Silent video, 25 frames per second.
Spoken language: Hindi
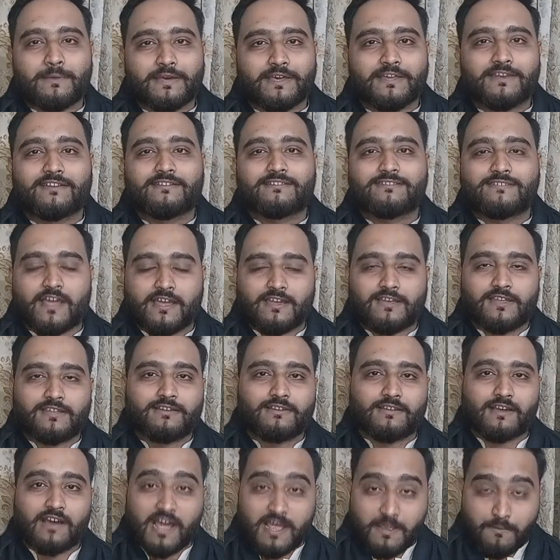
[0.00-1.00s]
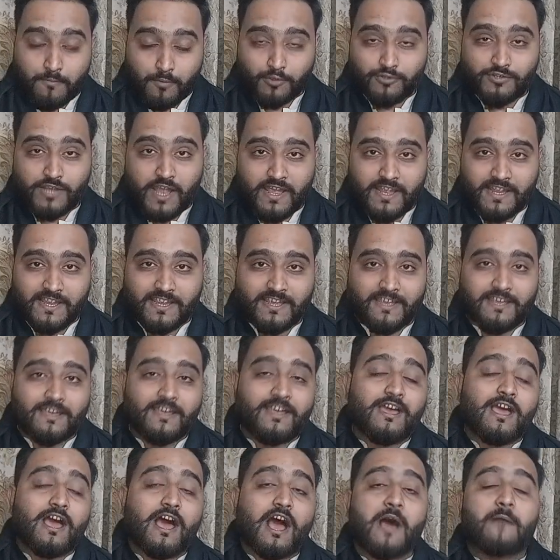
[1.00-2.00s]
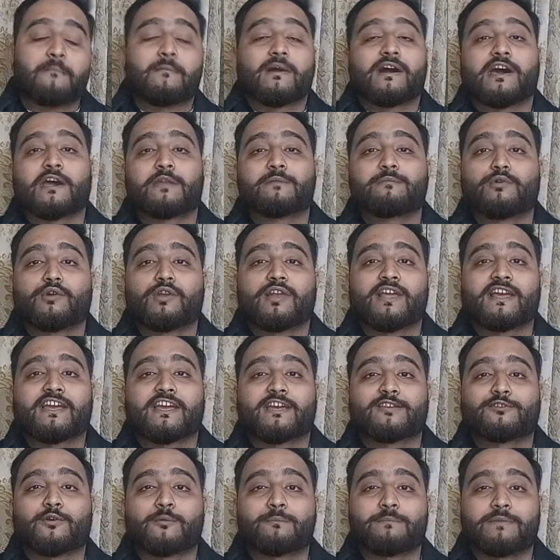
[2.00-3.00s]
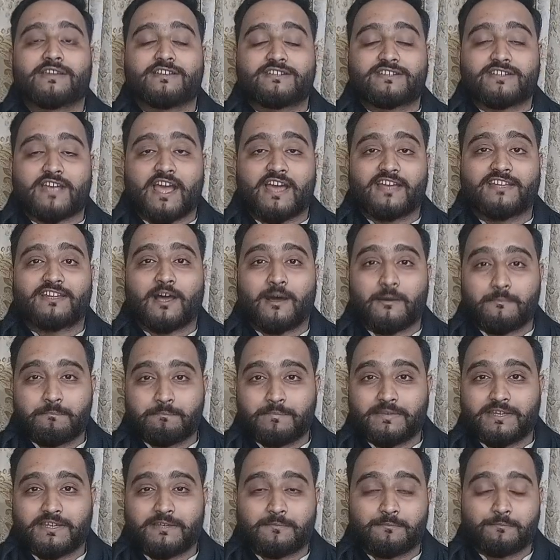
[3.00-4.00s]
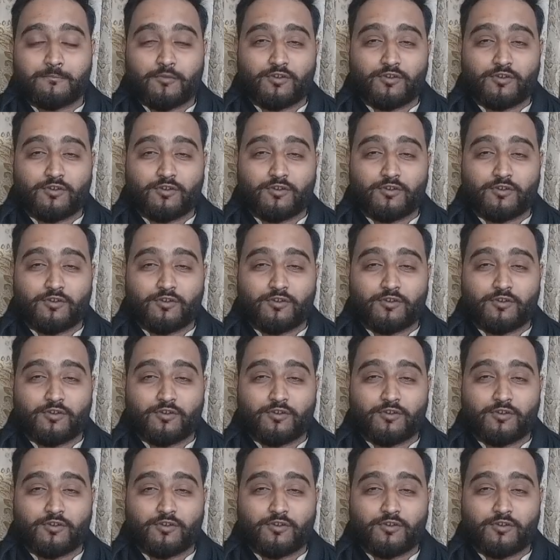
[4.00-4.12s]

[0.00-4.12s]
फिर शायद गायब हो जाएंगे हम अगर बोलेंगे तो फिर शायद हम भी